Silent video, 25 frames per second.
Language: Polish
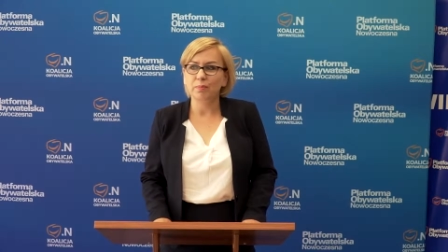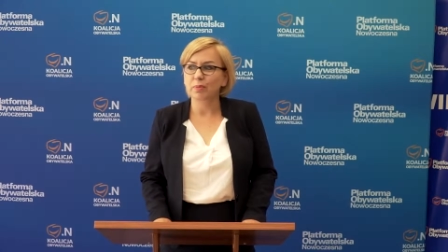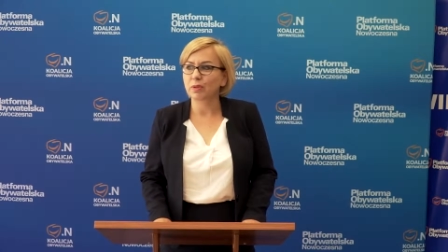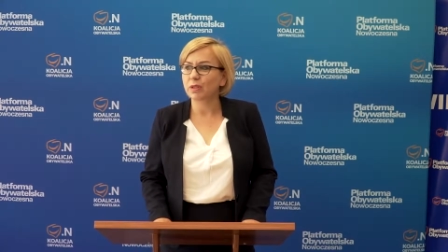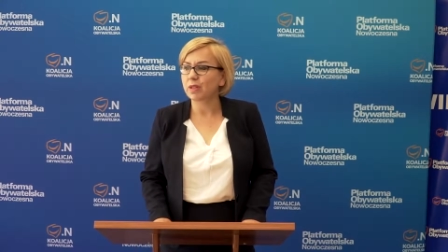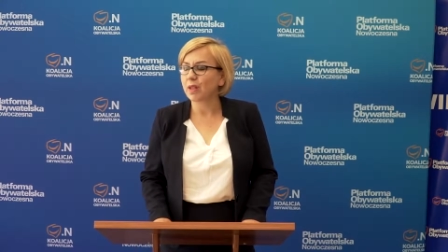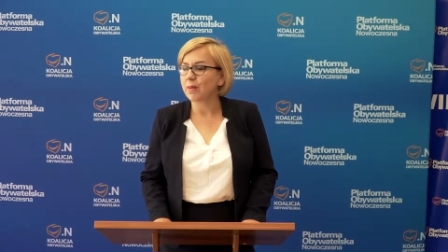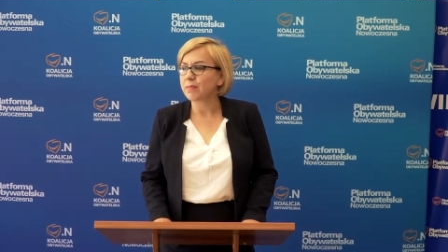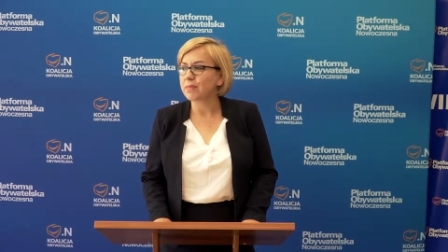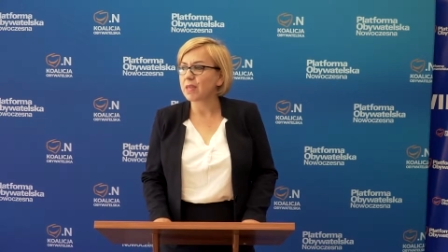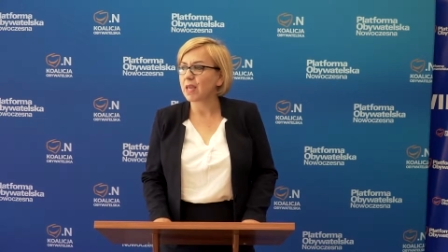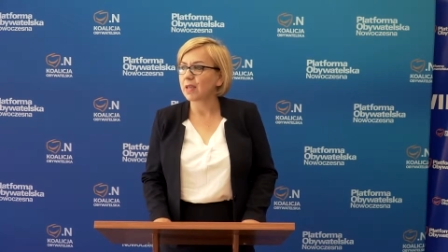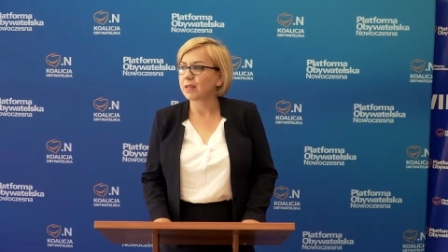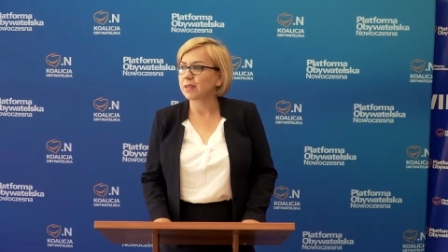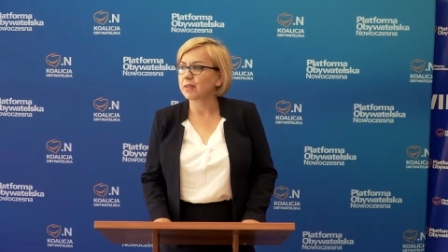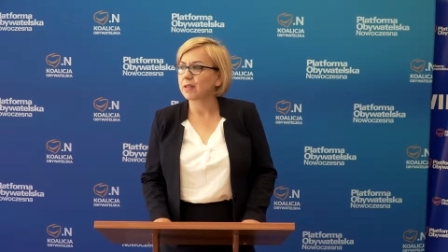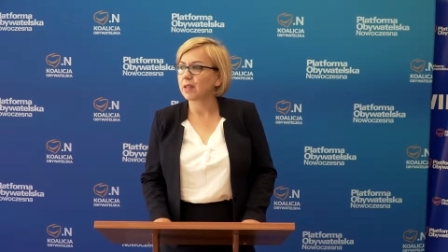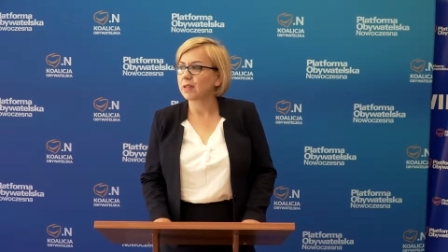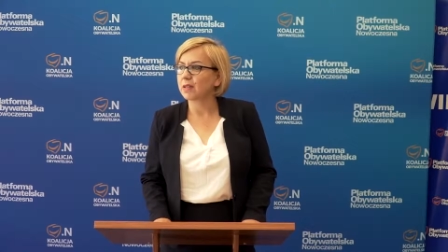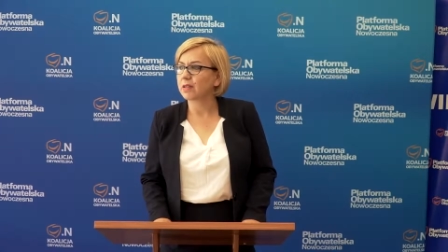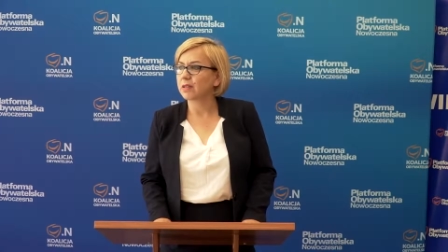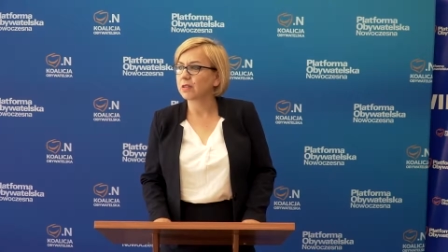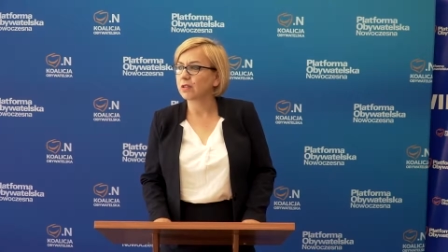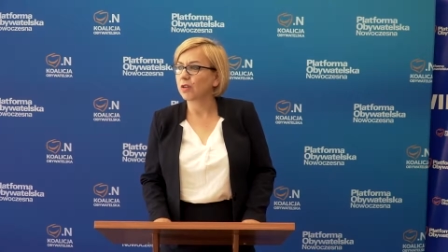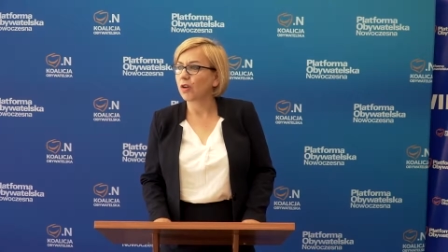bo dla
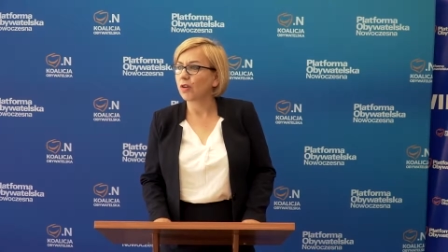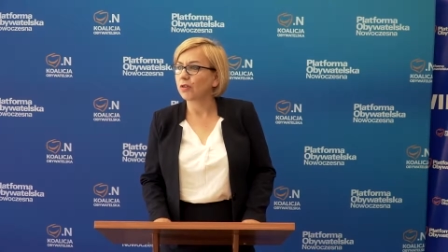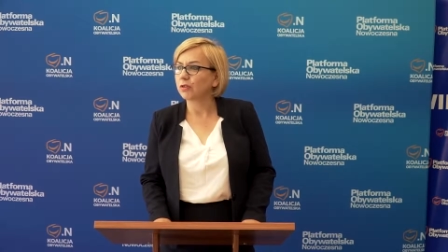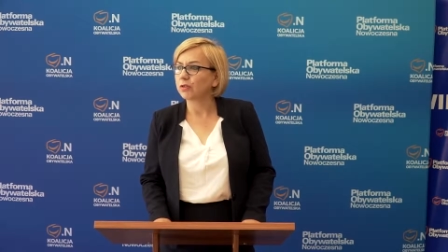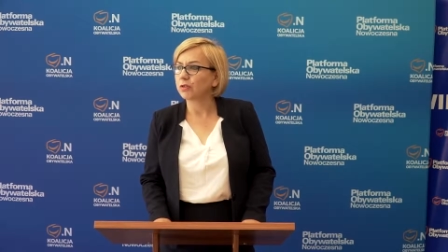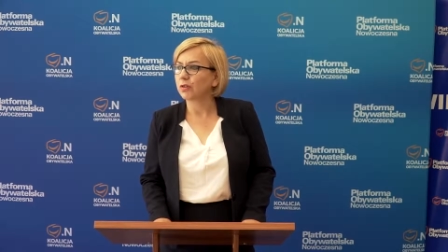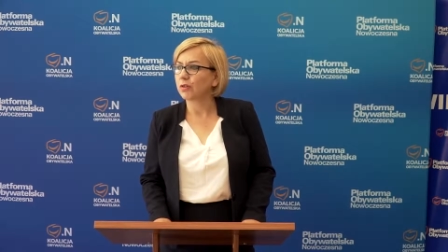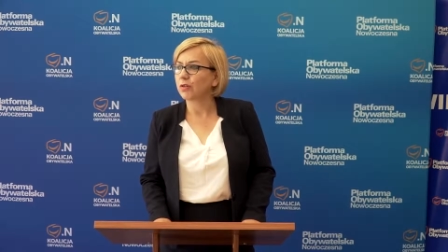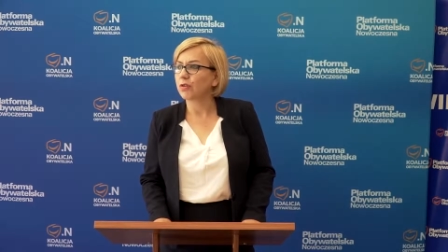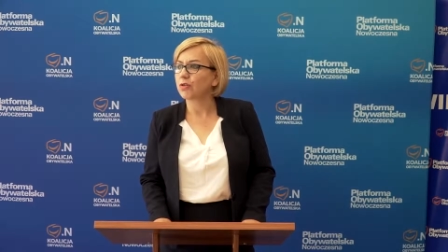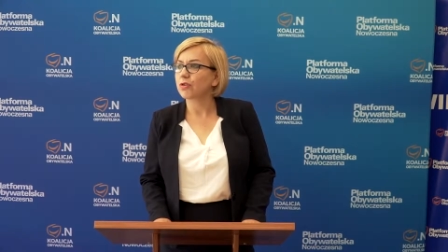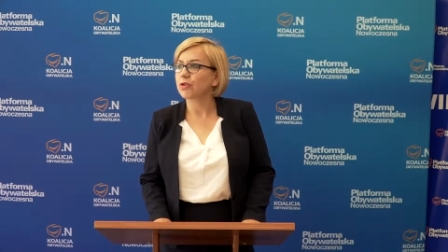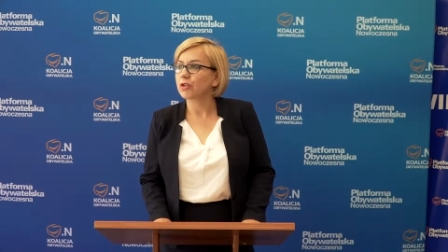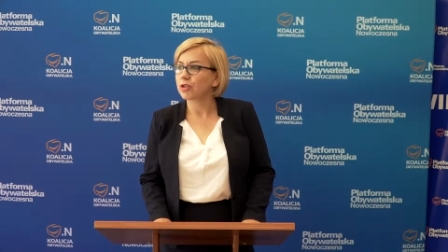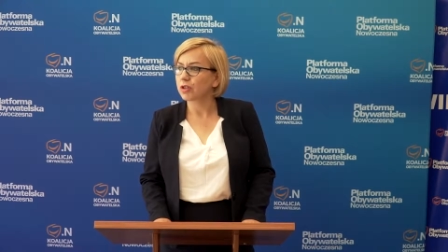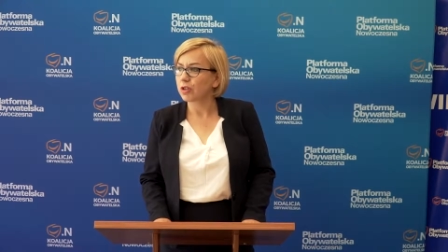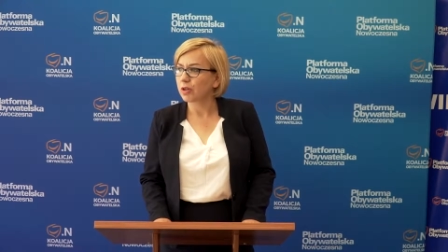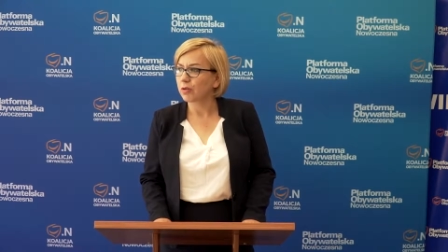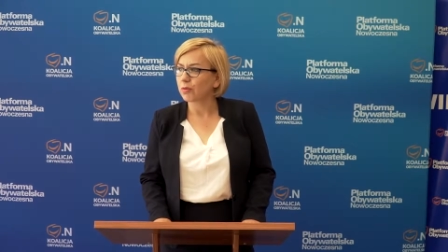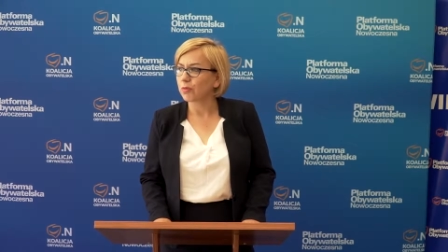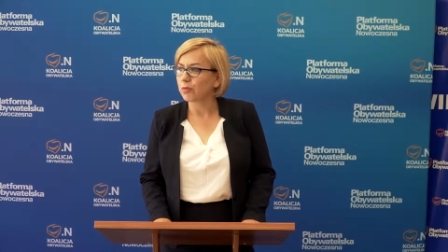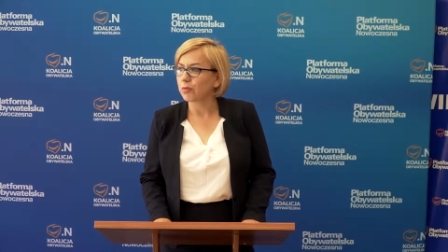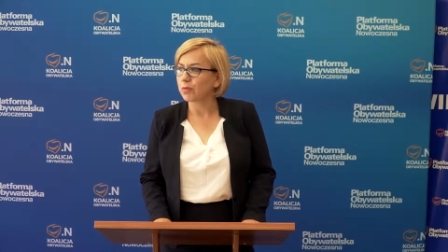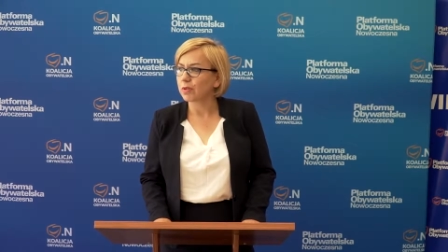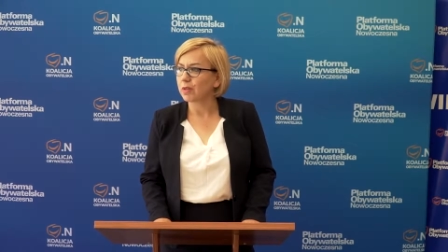miasta jest ono
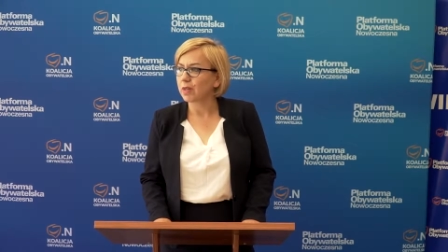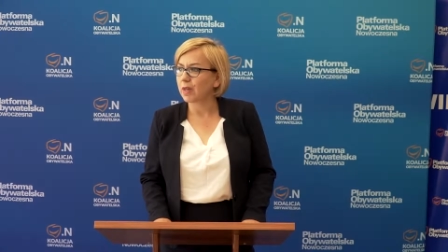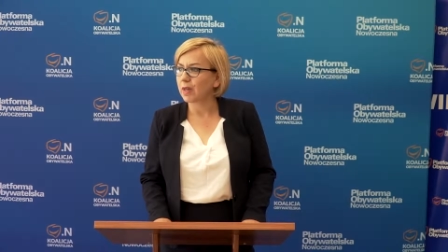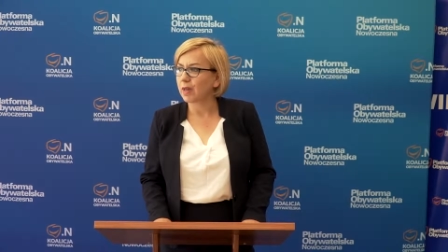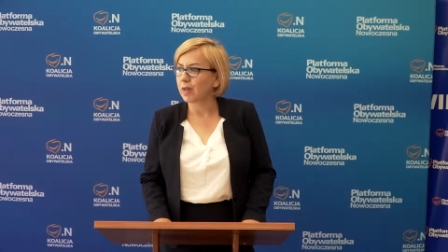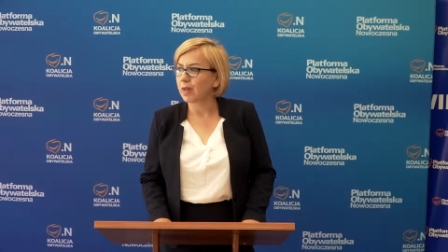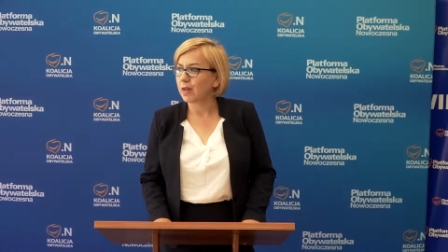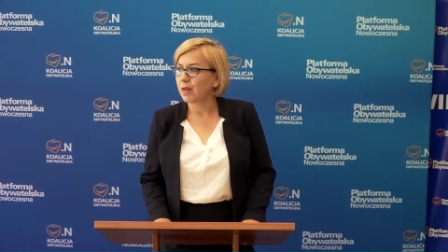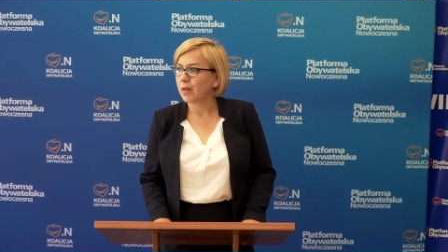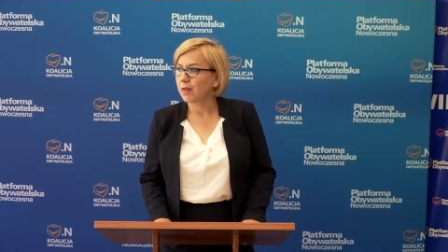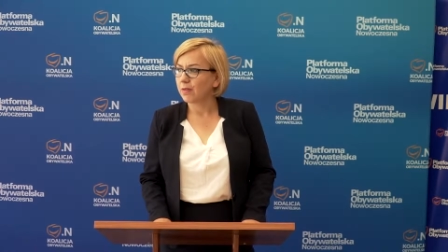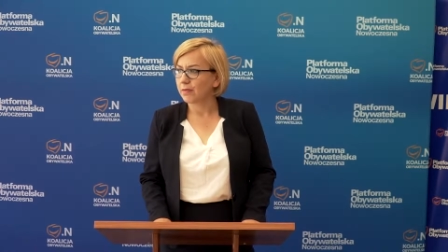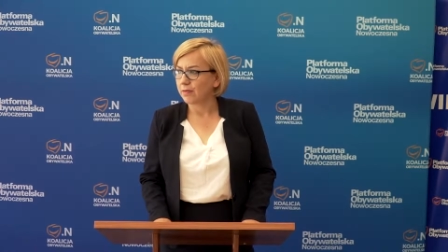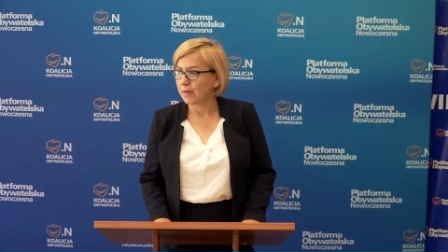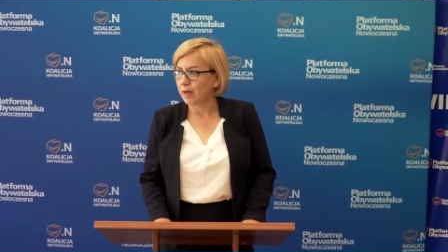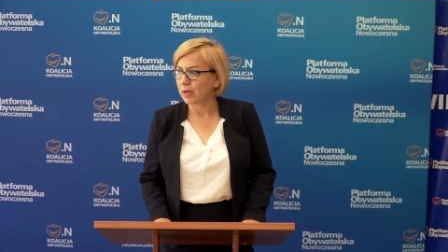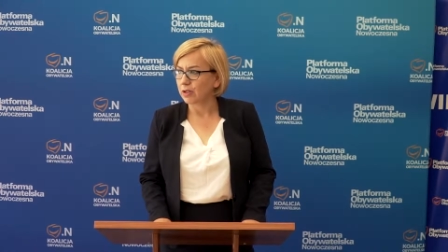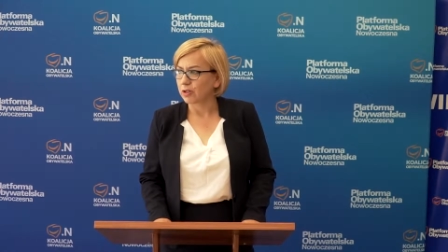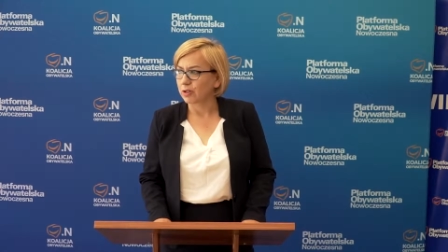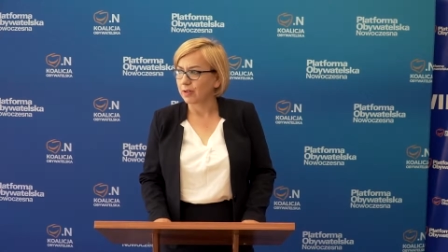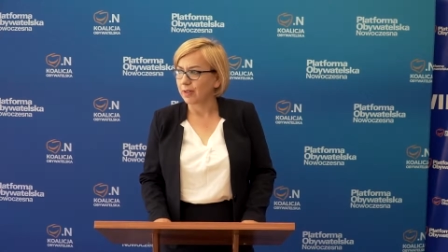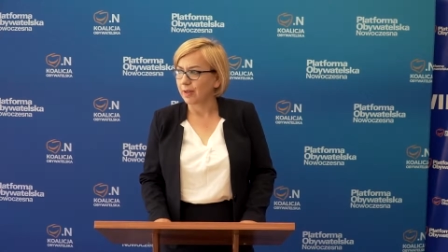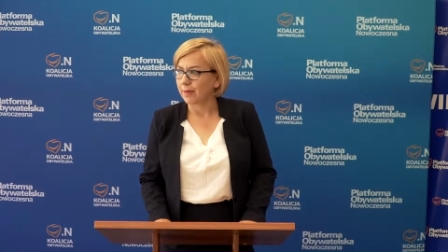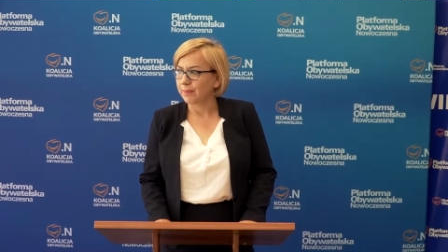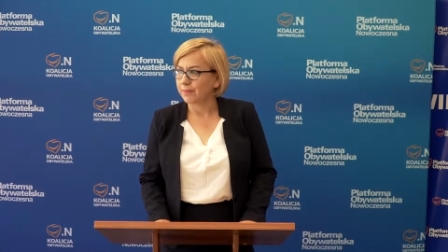szczególnie
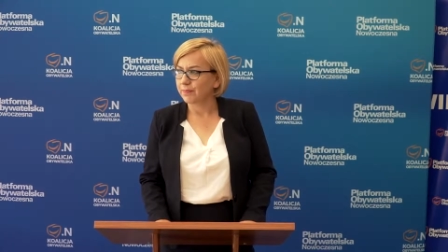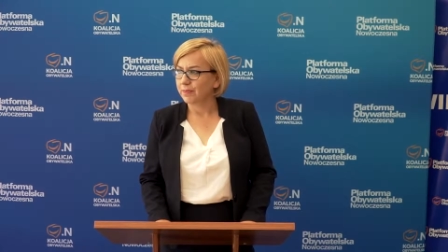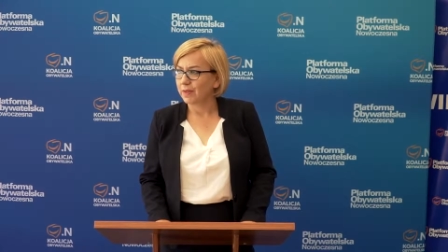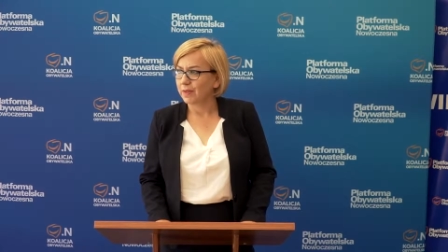ważne.